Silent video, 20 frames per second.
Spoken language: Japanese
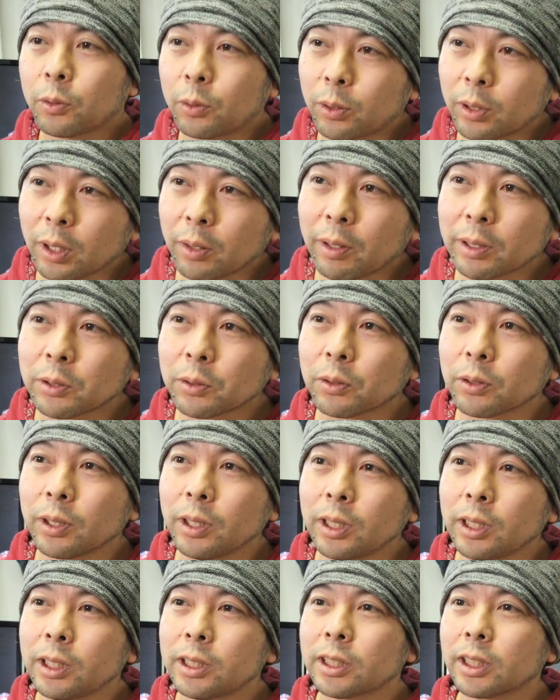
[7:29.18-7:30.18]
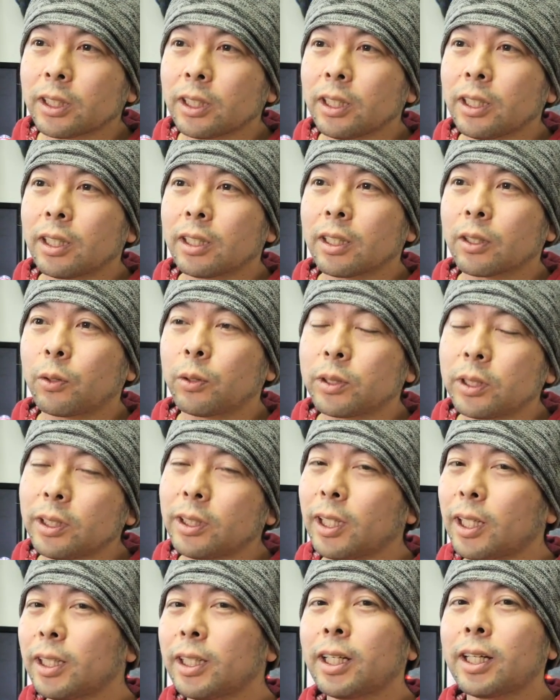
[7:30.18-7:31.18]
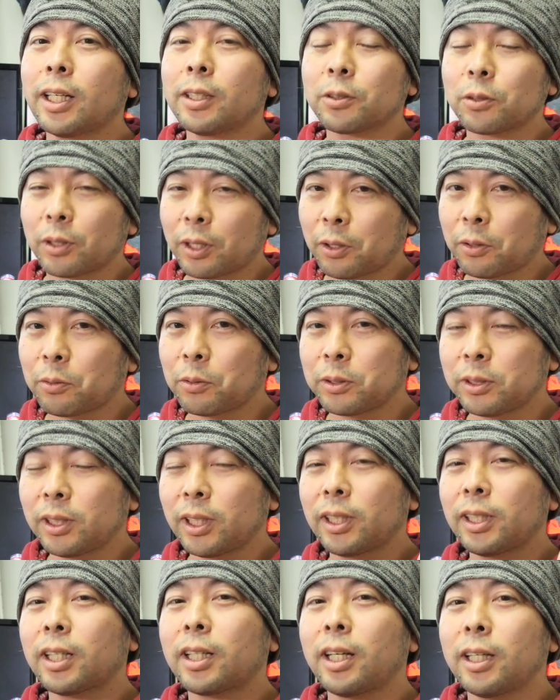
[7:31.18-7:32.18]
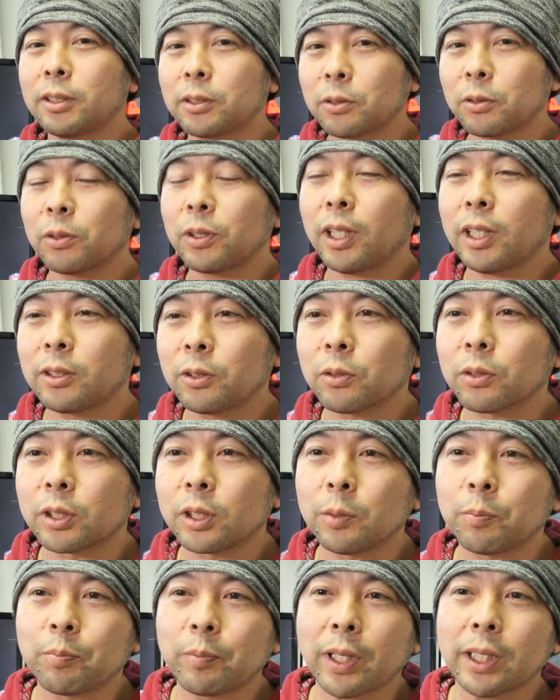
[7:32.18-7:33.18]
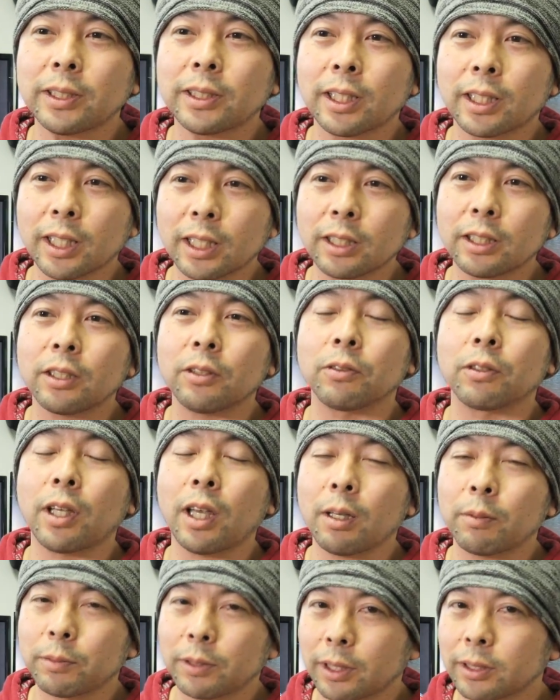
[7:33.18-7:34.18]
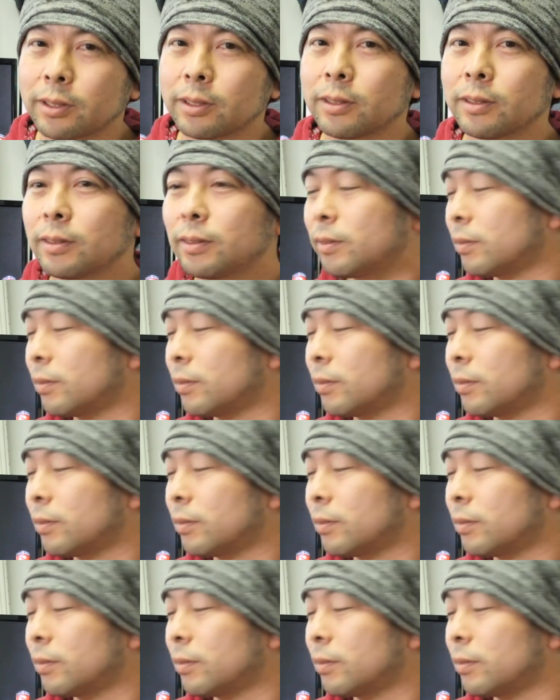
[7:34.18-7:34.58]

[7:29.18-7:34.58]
これはちょっと言い切っちゃっていいかな個人的な感想だよ個人的な感想でちょっと失敗したなっていうゲームです